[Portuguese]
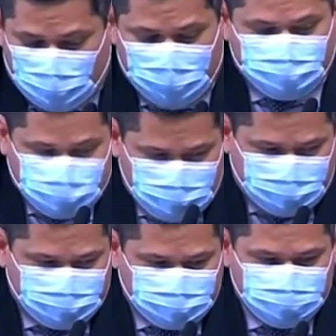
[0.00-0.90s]

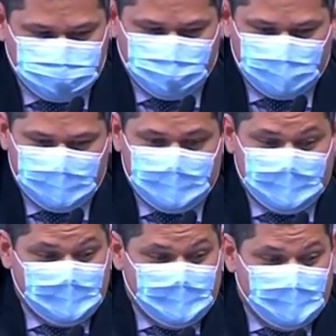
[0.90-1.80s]
coletivas
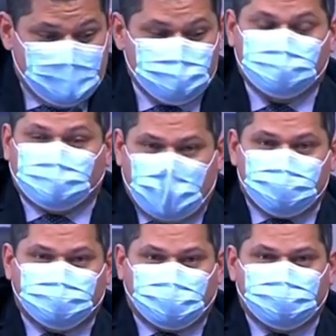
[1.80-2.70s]
e nos
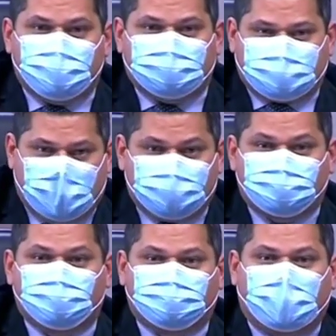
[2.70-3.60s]
termos
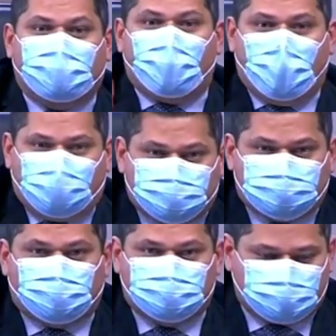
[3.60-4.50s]
regimentais dos
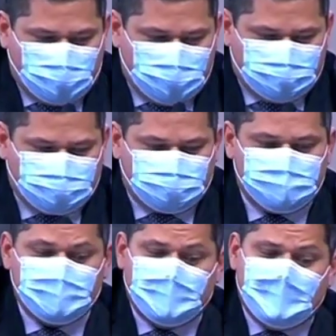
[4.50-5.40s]
acordos
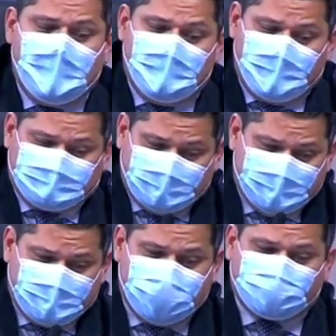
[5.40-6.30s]
construídos, a
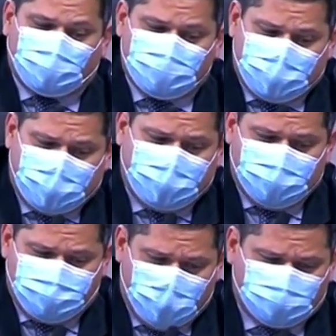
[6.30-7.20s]
matéria
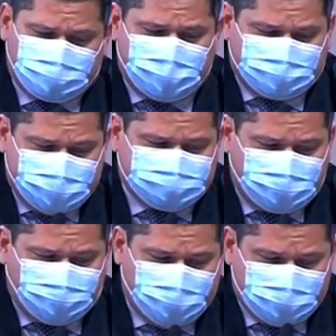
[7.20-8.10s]
retornará à pauta na
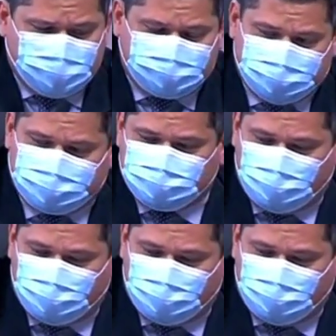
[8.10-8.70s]
terça-feira, dia 30 de